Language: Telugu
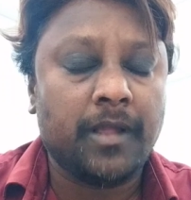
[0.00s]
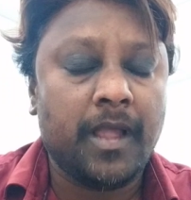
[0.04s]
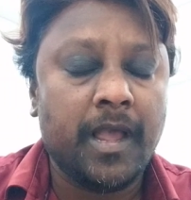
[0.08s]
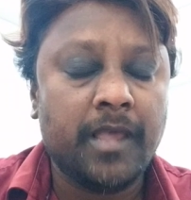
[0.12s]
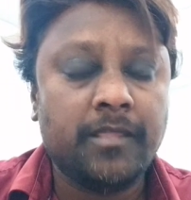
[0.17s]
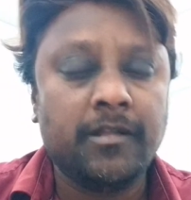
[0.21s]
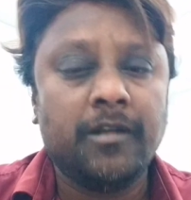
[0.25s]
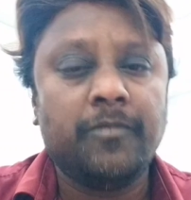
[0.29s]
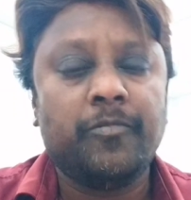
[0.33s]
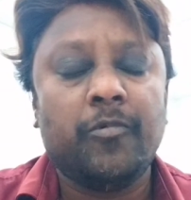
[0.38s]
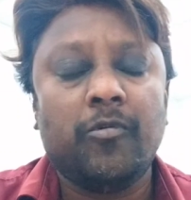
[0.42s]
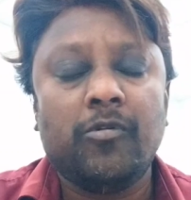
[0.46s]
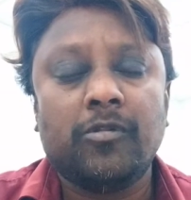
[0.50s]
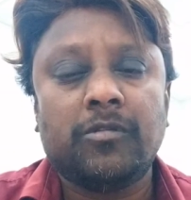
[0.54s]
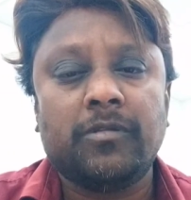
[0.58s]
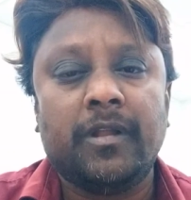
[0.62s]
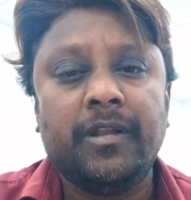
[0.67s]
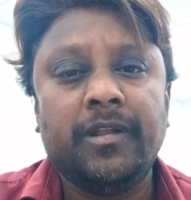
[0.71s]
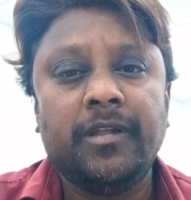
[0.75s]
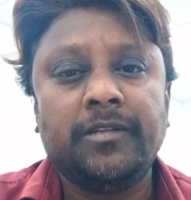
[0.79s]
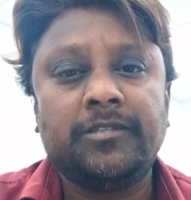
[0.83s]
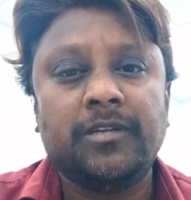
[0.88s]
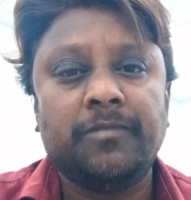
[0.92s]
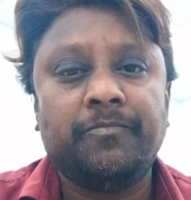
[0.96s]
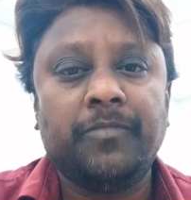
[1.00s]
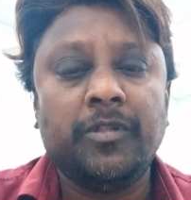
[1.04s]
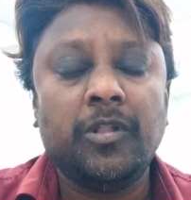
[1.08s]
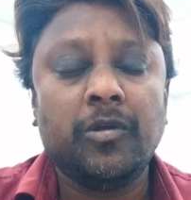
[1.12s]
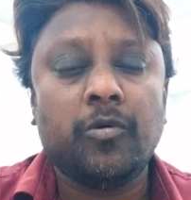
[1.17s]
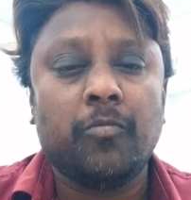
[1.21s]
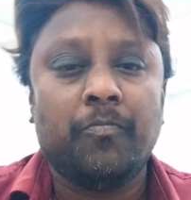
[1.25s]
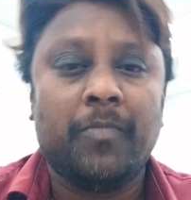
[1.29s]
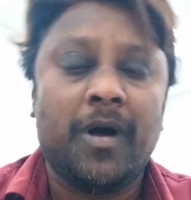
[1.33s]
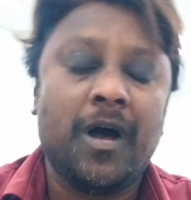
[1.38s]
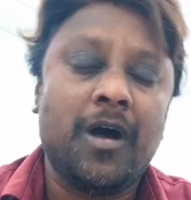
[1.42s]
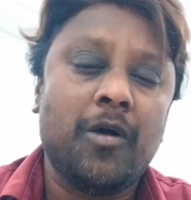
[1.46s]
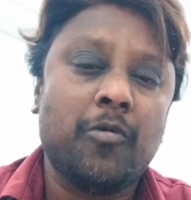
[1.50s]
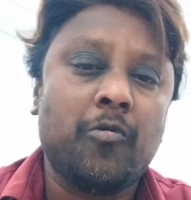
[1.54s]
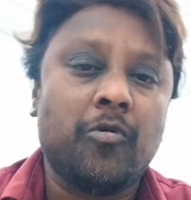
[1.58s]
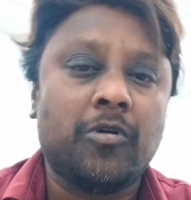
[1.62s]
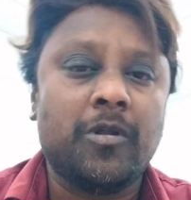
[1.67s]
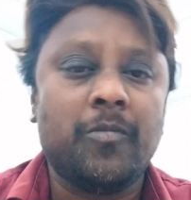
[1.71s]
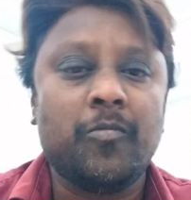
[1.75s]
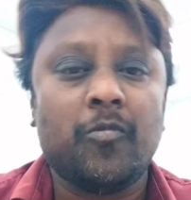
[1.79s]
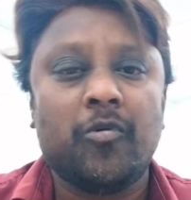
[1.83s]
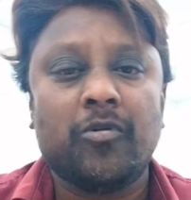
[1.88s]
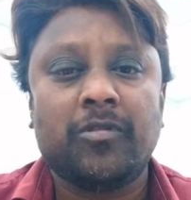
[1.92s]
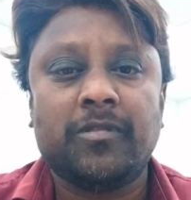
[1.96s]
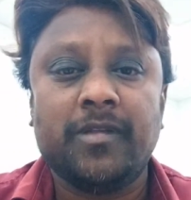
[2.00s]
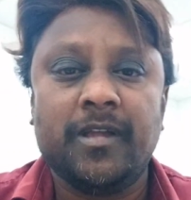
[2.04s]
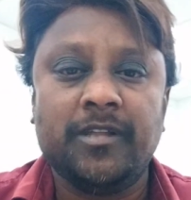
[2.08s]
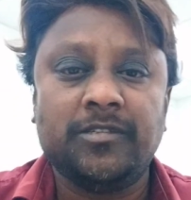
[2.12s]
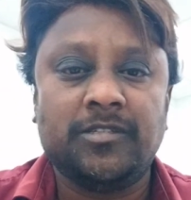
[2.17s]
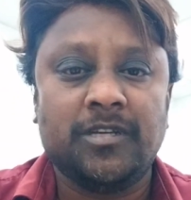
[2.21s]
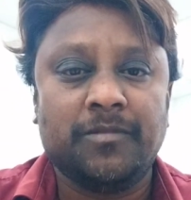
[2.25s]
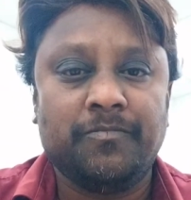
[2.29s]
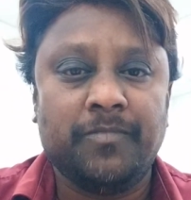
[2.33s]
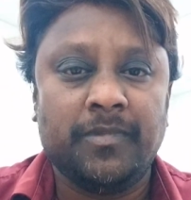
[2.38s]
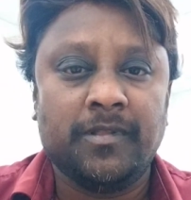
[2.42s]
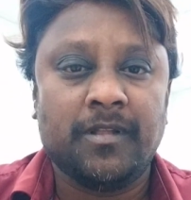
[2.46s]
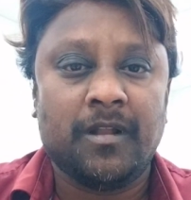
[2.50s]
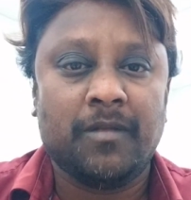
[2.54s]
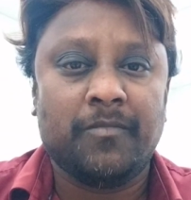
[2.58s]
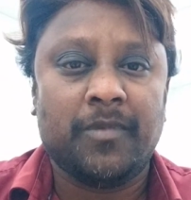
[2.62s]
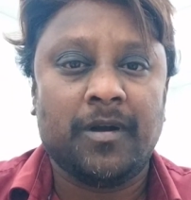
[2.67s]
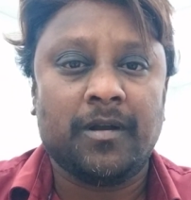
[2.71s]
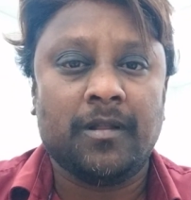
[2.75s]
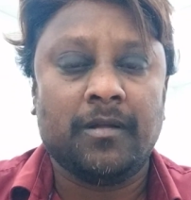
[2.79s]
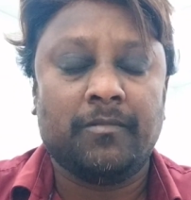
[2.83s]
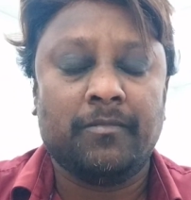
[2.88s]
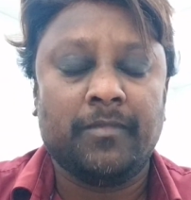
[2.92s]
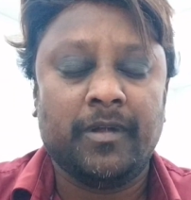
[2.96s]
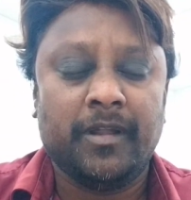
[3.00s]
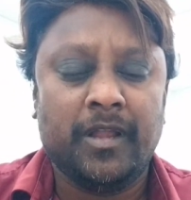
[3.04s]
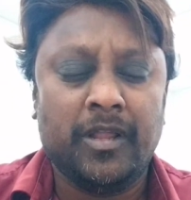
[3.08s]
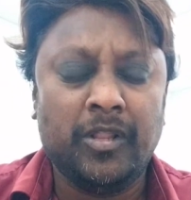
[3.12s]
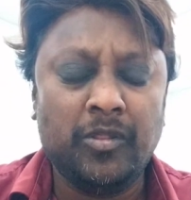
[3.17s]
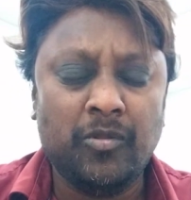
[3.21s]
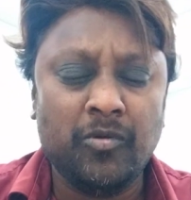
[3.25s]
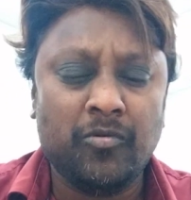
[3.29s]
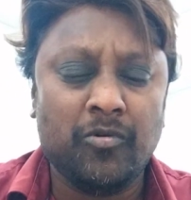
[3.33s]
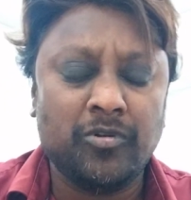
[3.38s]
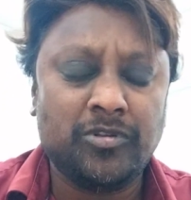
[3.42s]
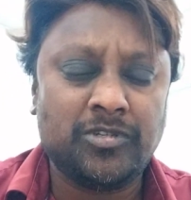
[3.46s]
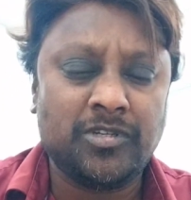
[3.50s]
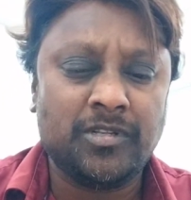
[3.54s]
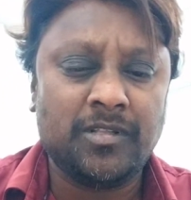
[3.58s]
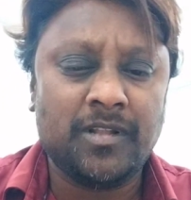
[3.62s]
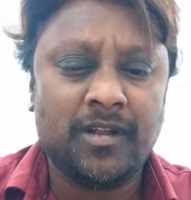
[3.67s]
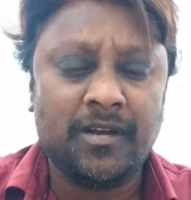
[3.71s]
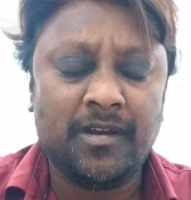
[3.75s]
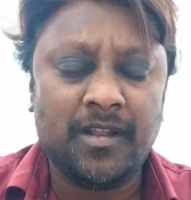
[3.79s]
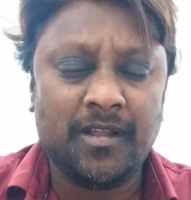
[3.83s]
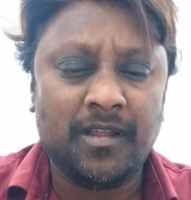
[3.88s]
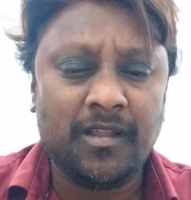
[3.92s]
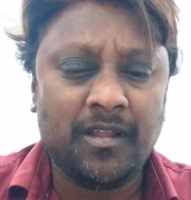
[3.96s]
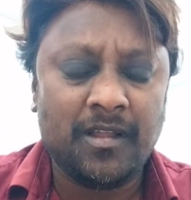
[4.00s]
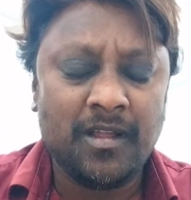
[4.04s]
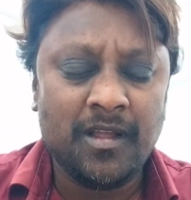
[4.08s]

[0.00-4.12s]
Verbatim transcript: ఎగ్జిట్ పోల్స్ అన్నీ చెప్పింది మహాకూటమికి వస్తాయని చెప్పింది అనమాట ఎందుకు వచ్చిందంటే